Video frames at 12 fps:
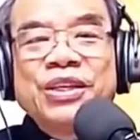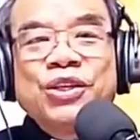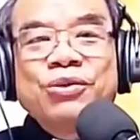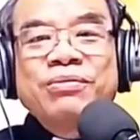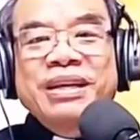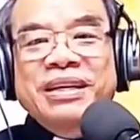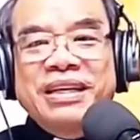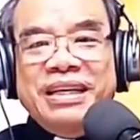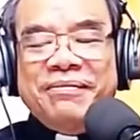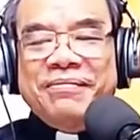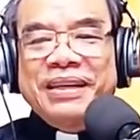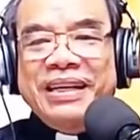Chúng ta cứ
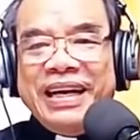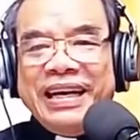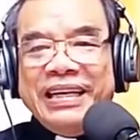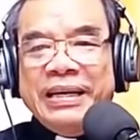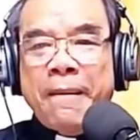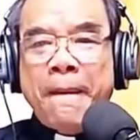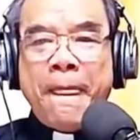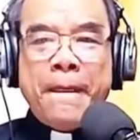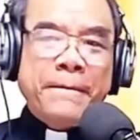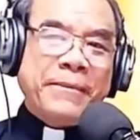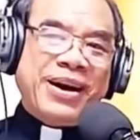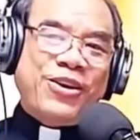gặp với ai
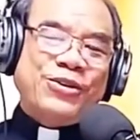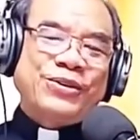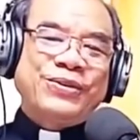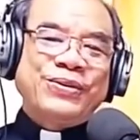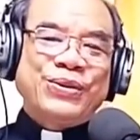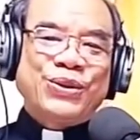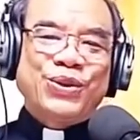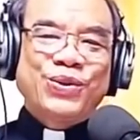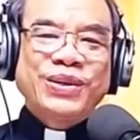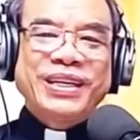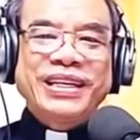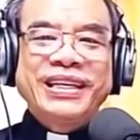mà họ
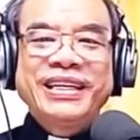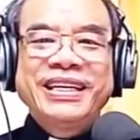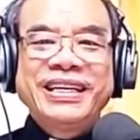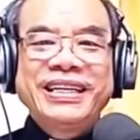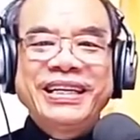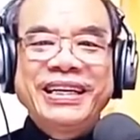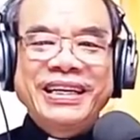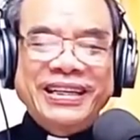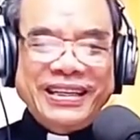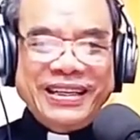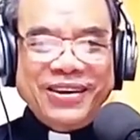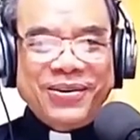suốt ngày nghĩ đến tiền
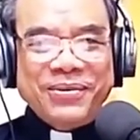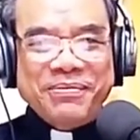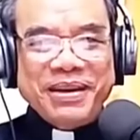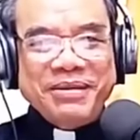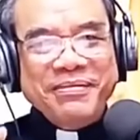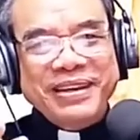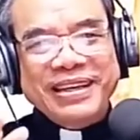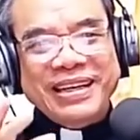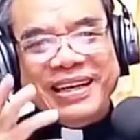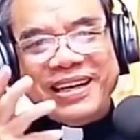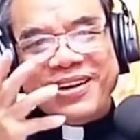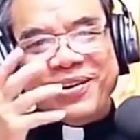thì họ mở miệng
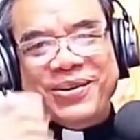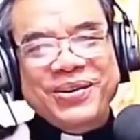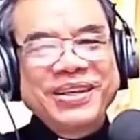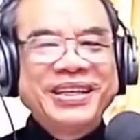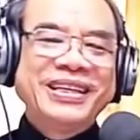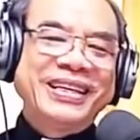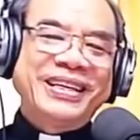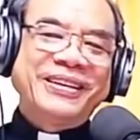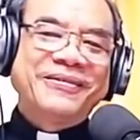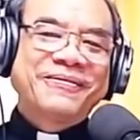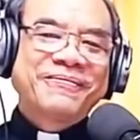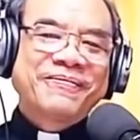ra là họ nói đến tiền.
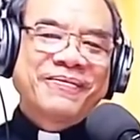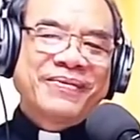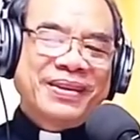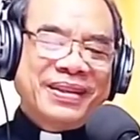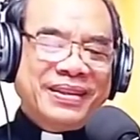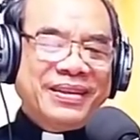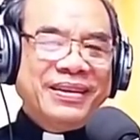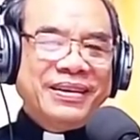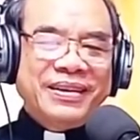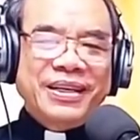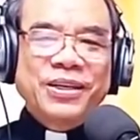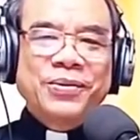Những
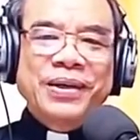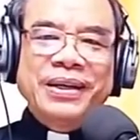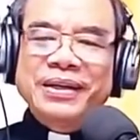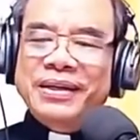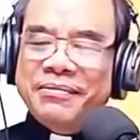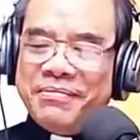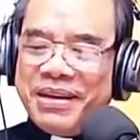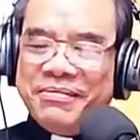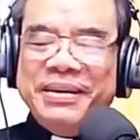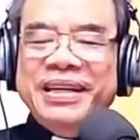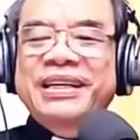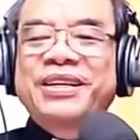người thích quyền lực là mở
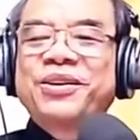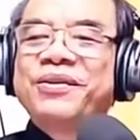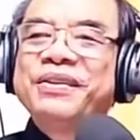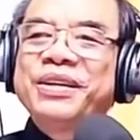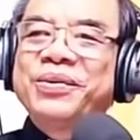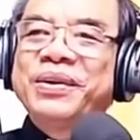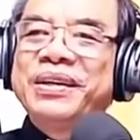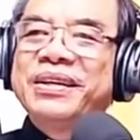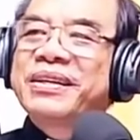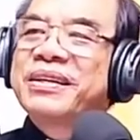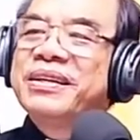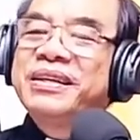miệng ra nói về quyền
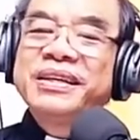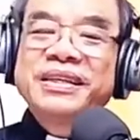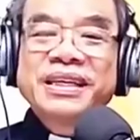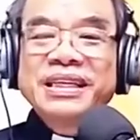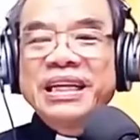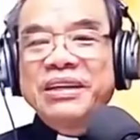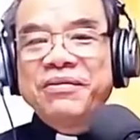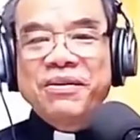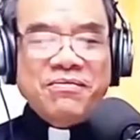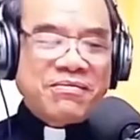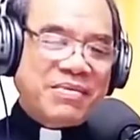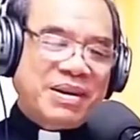lực. Những người thích danh
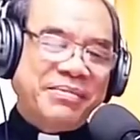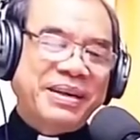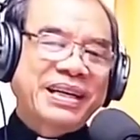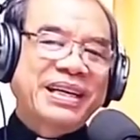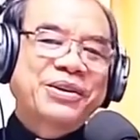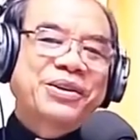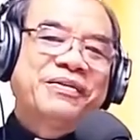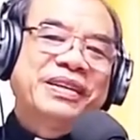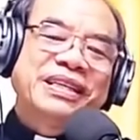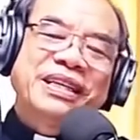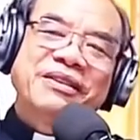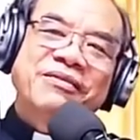vọng mở miệng ra nói
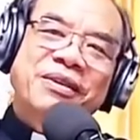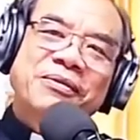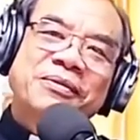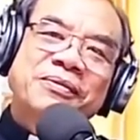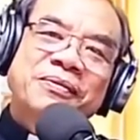về danh vọng.